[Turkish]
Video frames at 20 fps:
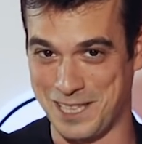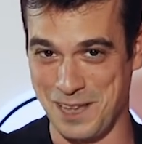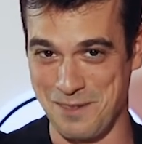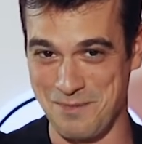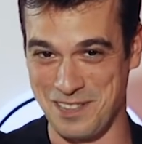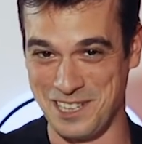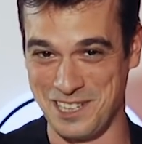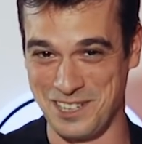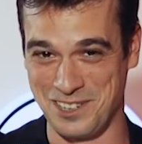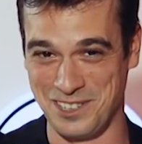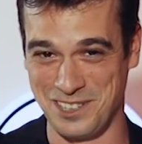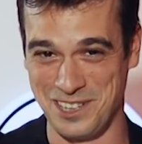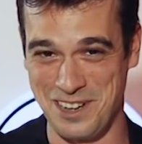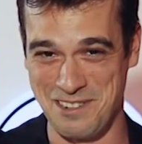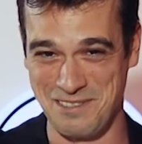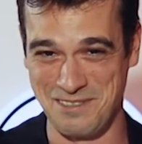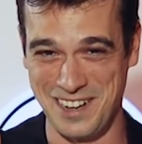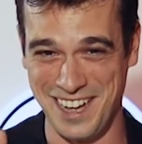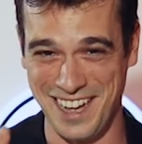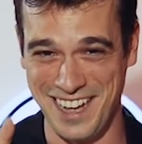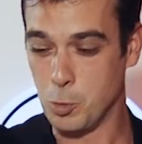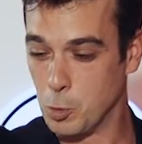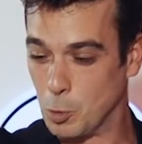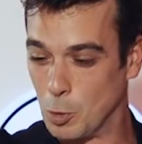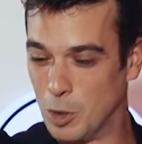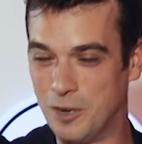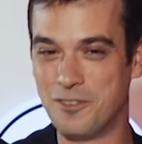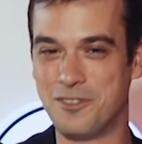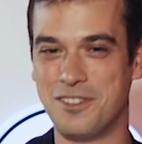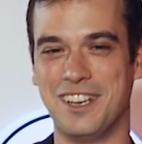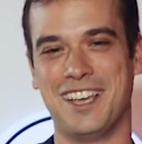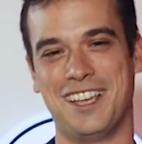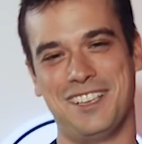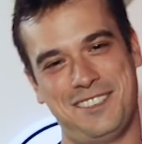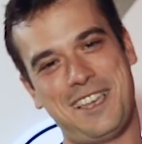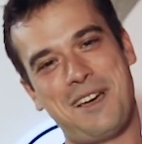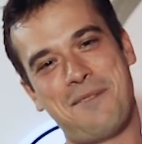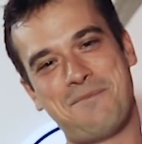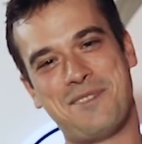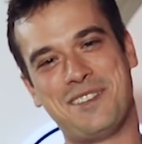edebilir onu ama
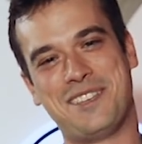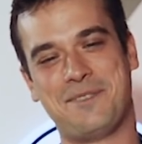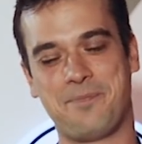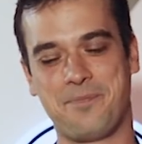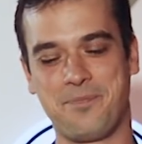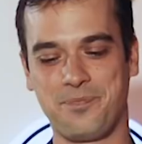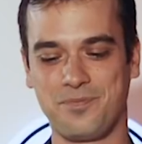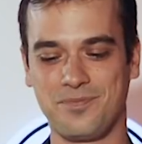filan yapmayın.